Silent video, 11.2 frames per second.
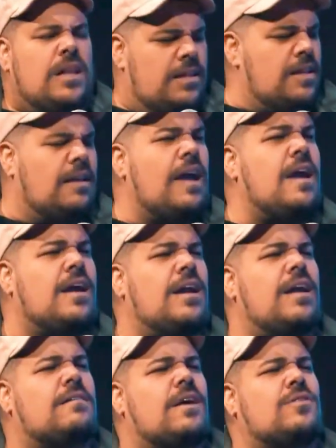ninguém é
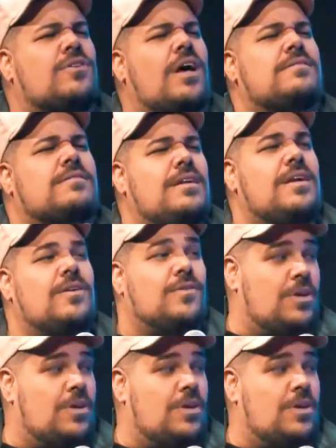igreja sozinho.